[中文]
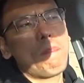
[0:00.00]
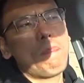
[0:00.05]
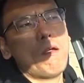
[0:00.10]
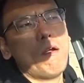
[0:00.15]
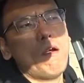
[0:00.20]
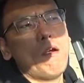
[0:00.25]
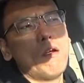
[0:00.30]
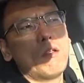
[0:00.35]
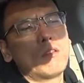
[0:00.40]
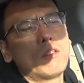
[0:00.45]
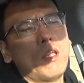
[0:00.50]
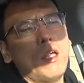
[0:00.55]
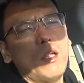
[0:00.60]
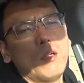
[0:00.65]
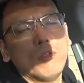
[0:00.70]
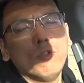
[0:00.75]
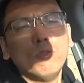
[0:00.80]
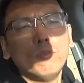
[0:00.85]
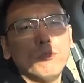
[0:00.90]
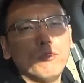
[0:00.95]
呃采
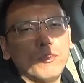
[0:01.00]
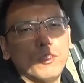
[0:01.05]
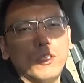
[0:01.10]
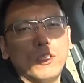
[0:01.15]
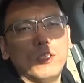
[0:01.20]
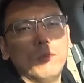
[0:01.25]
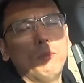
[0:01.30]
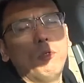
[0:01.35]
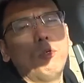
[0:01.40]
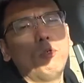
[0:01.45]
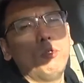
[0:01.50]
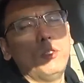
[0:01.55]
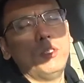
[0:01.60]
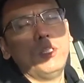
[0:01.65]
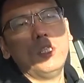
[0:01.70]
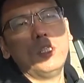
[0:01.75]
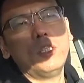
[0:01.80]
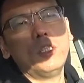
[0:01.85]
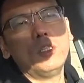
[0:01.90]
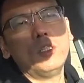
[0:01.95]
购部分的一个标准
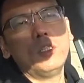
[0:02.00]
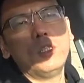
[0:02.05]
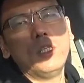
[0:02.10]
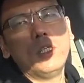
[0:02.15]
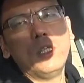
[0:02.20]
提升，